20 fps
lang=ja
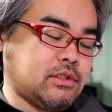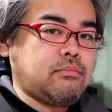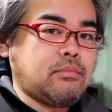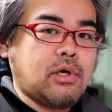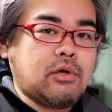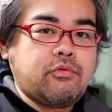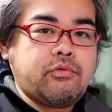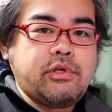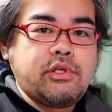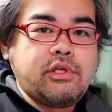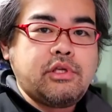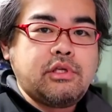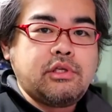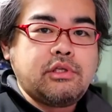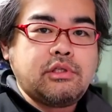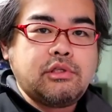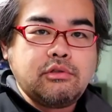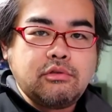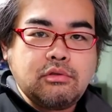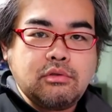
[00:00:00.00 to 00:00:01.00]
まあ、
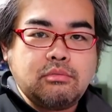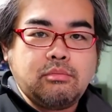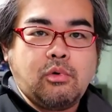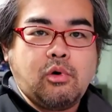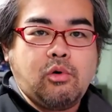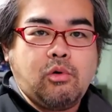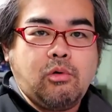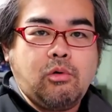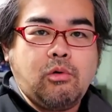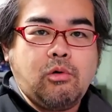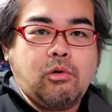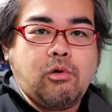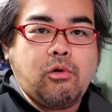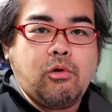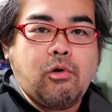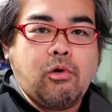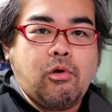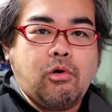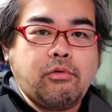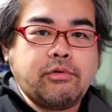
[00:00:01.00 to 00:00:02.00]
WiiU も
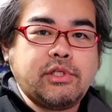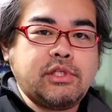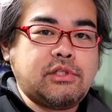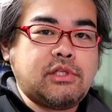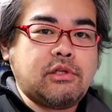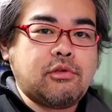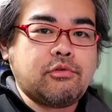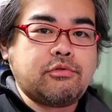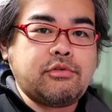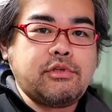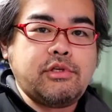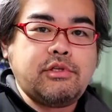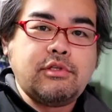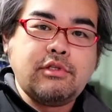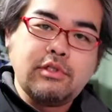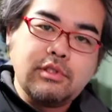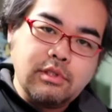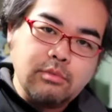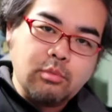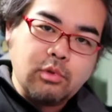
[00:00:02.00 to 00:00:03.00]

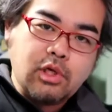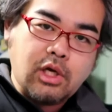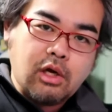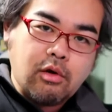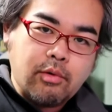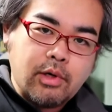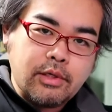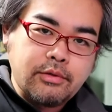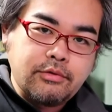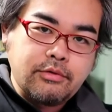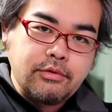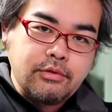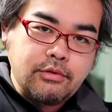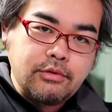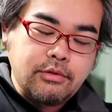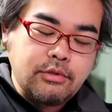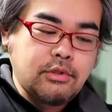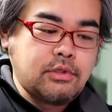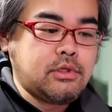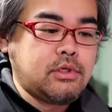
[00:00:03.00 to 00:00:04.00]
ニンテスイッチも買わ
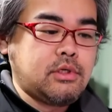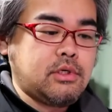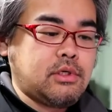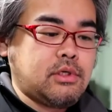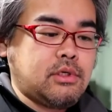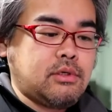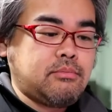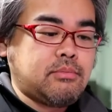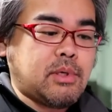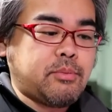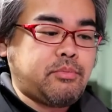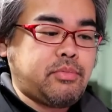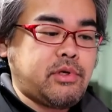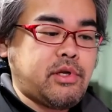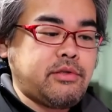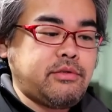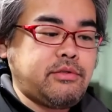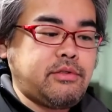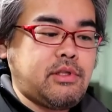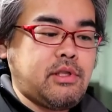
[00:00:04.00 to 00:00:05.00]
ず、まあ、
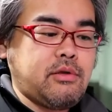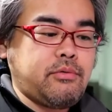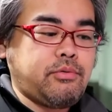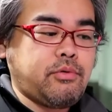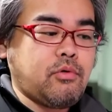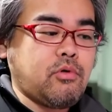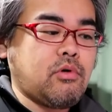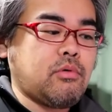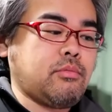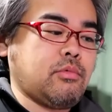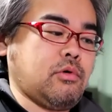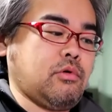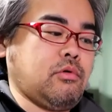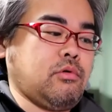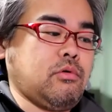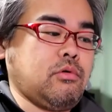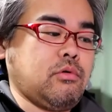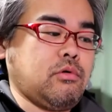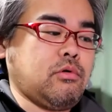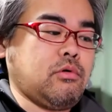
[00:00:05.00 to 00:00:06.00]
プレステ4も
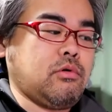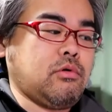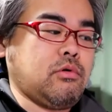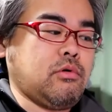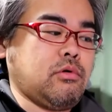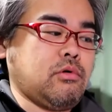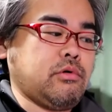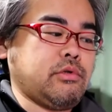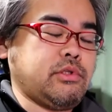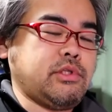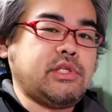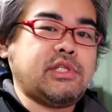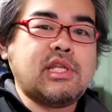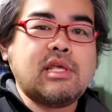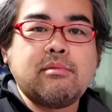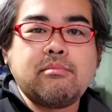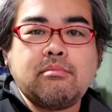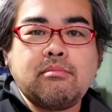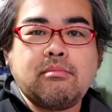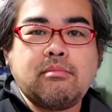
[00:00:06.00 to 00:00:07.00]
2
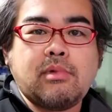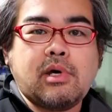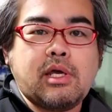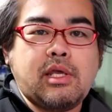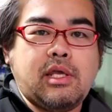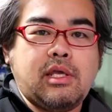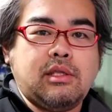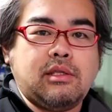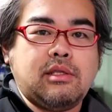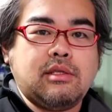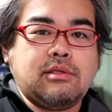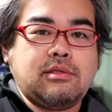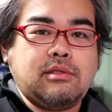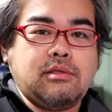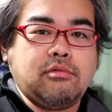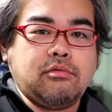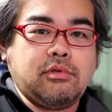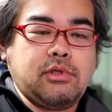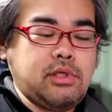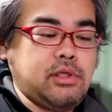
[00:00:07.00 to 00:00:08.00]
年前です
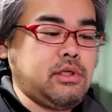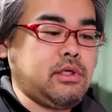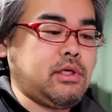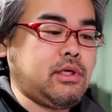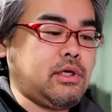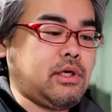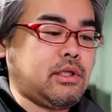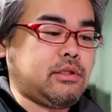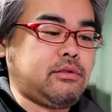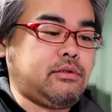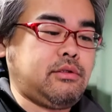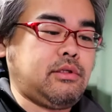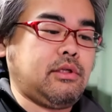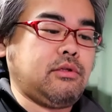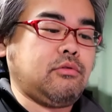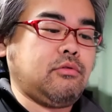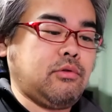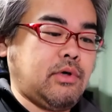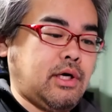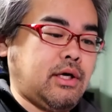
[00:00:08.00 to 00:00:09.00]
よね買った
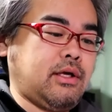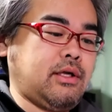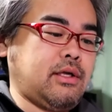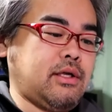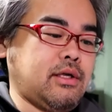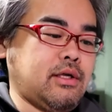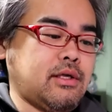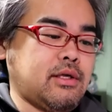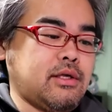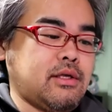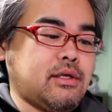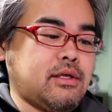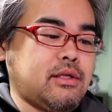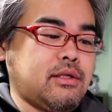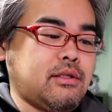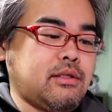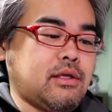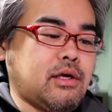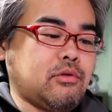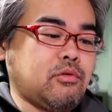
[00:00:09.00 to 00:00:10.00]
のは
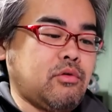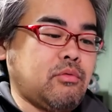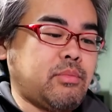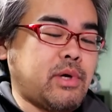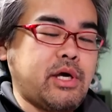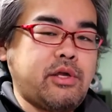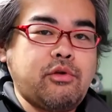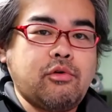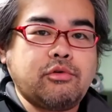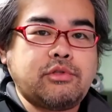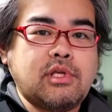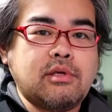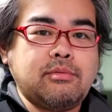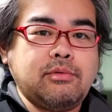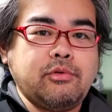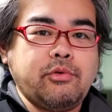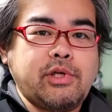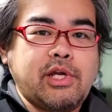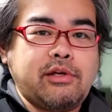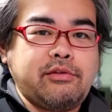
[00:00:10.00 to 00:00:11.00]
あのバイオ
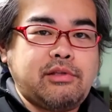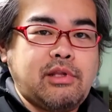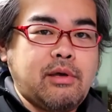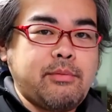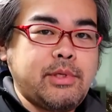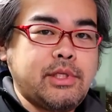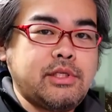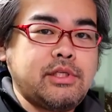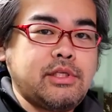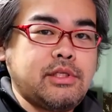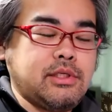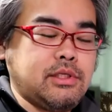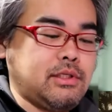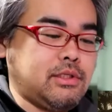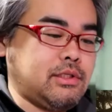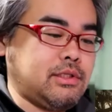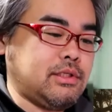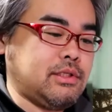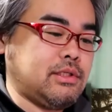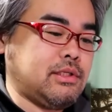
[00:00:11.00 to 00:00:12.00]
7をやるために
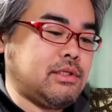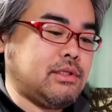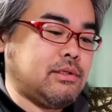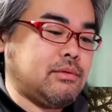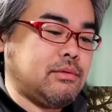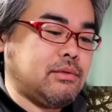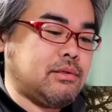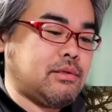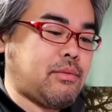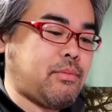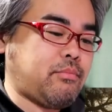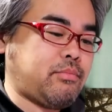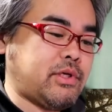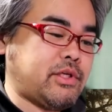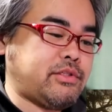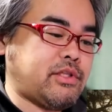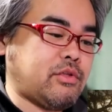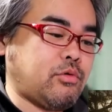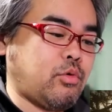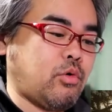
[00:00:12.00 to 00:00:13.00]

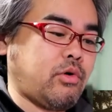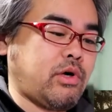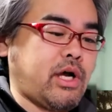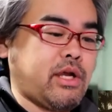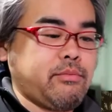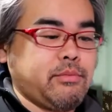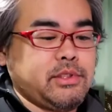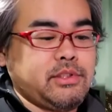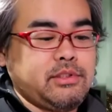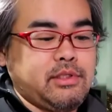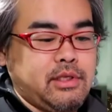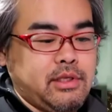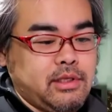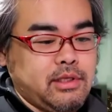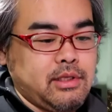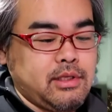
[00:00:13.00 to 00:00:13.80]
プレステ4を買いまして